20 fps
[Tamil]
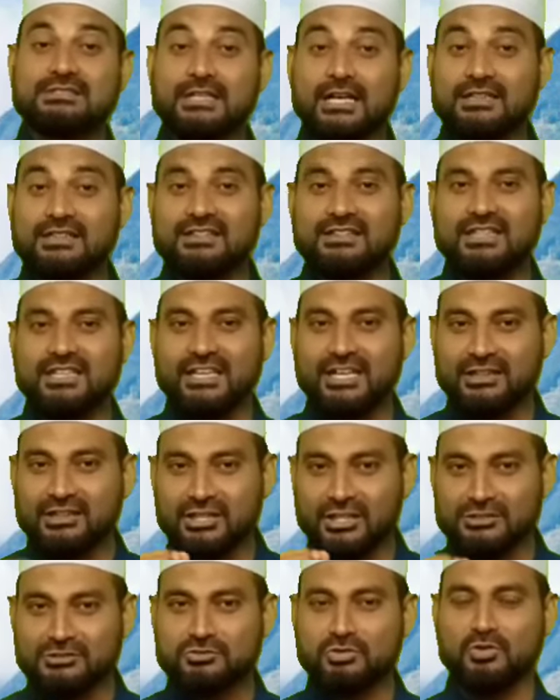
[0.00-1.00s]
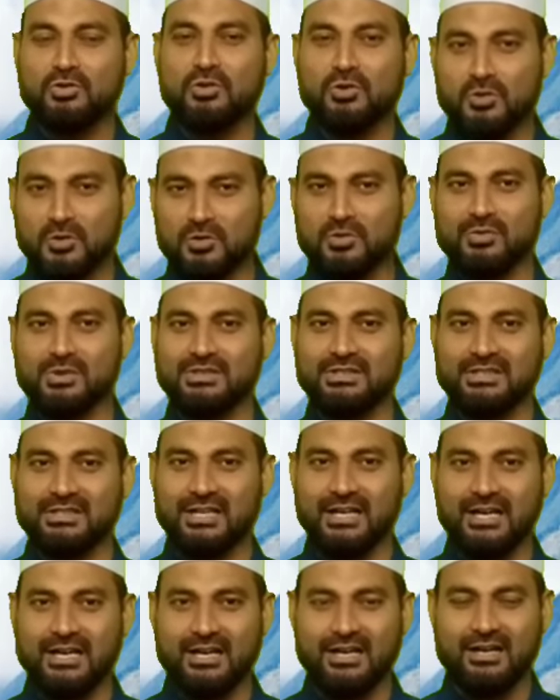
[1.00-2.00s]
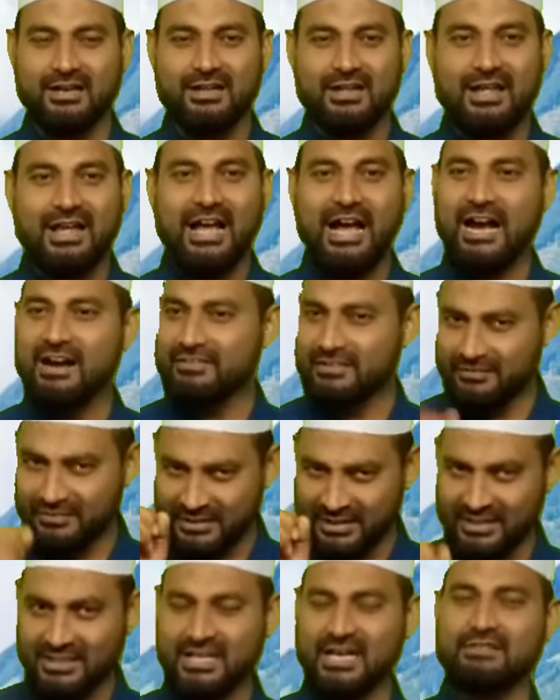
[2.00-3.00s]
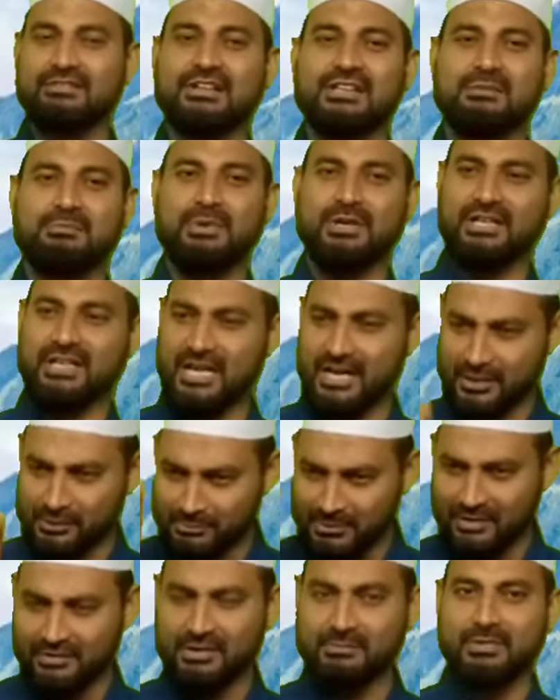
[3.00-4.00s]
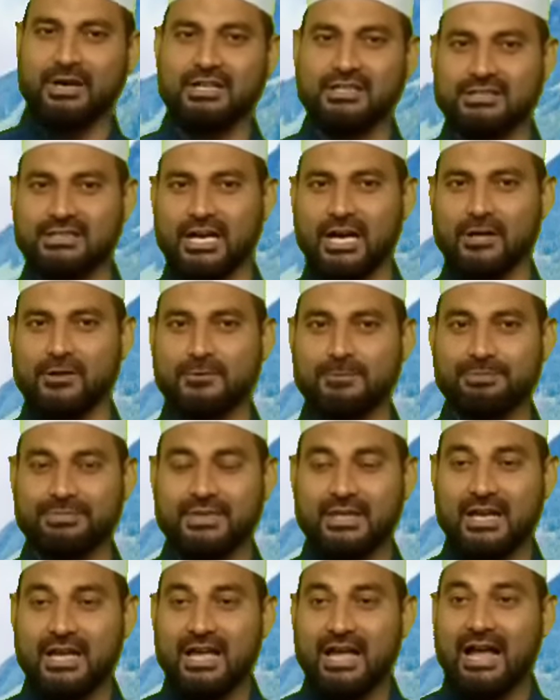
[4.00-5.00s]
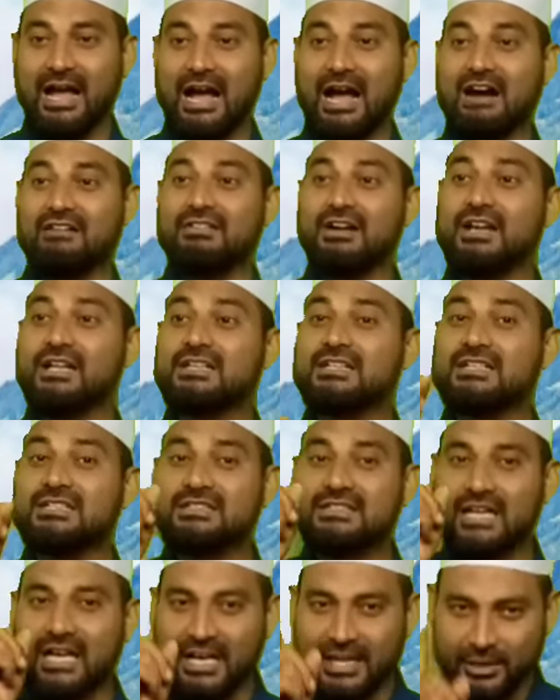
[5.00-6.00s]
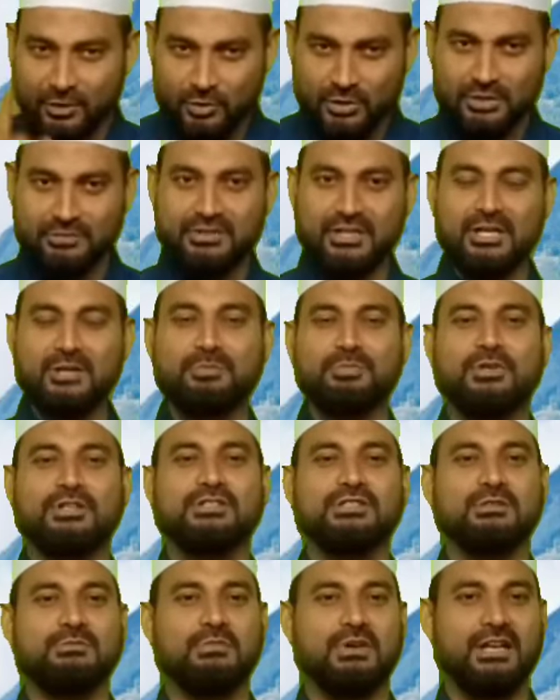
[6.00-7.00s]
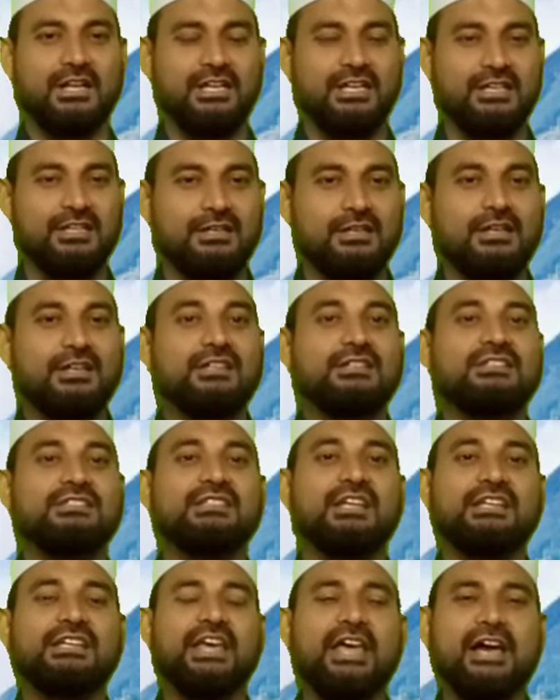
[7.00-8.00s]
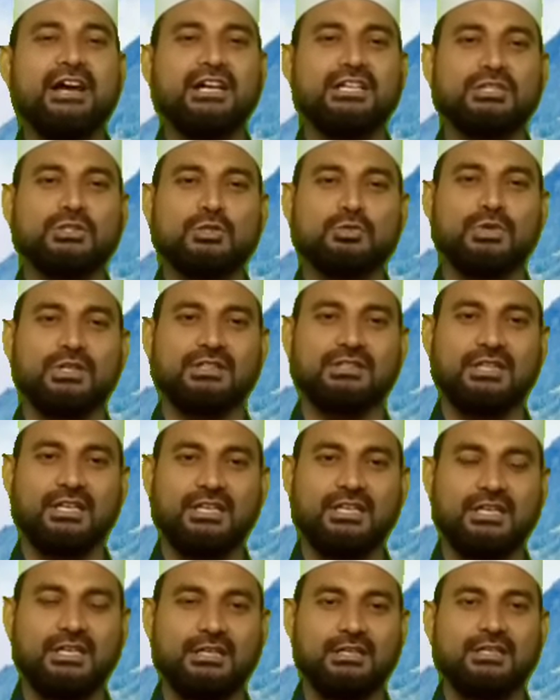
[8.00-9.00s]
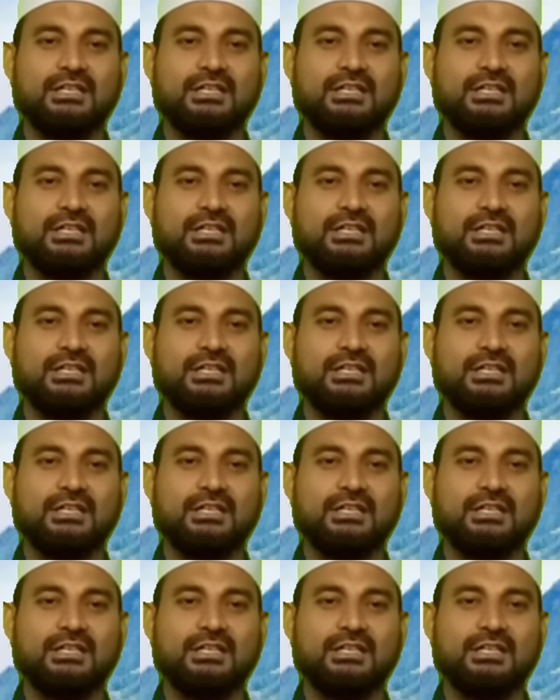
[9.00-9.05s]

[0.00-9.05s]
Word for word: சத்தியத்தை சொல்லணும்னு வந்துட்டா அவன் விதண்டாவாதம் பண்ணாலும் அவன் மறுத்தாலும் அவனுக்கு தலைகுனிவு ஏற்படுத்தும் வரை இந்த ஏகத்துவத்தை